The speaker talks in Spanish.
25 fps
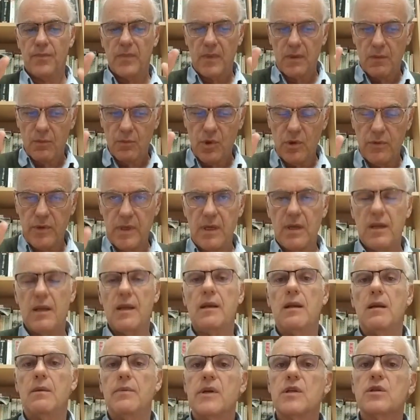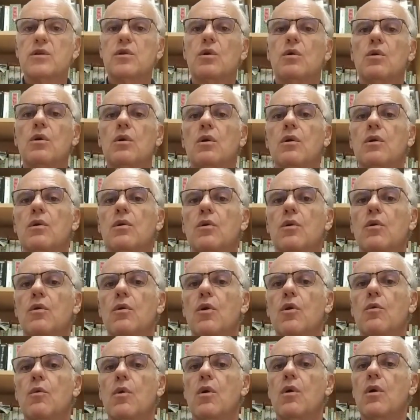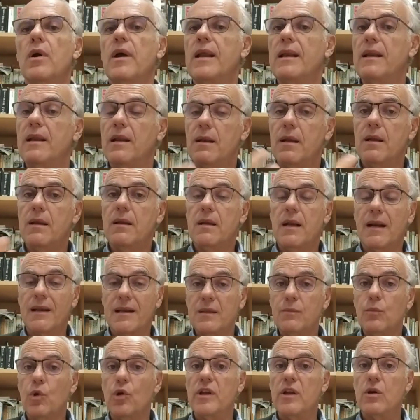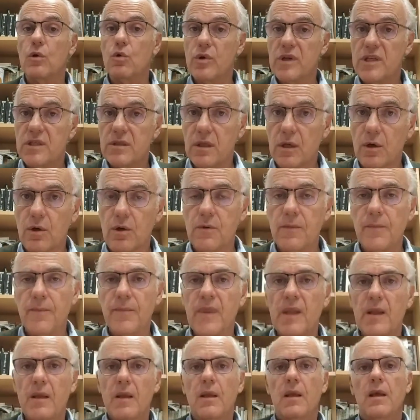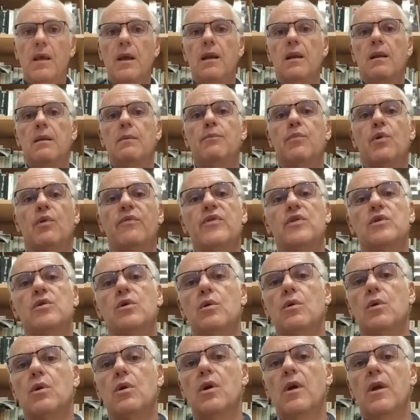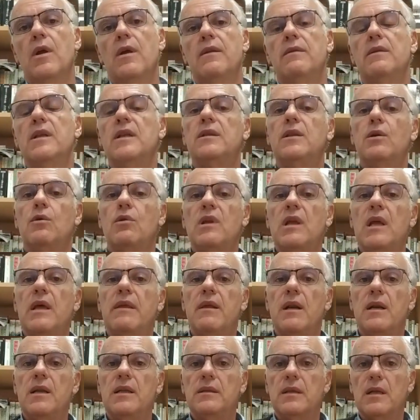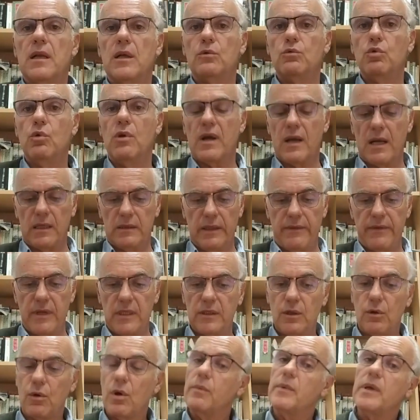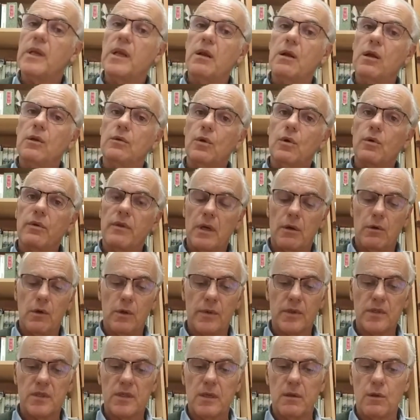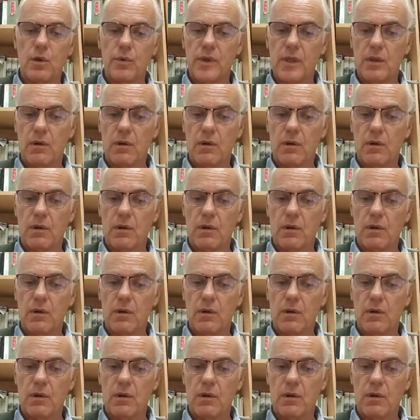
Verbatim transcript: Muy bien, en el verso, en el, ritmo lingüístico, el profesor de teoría de la literatura, catedrático emérito de la Universidad de Oviedo,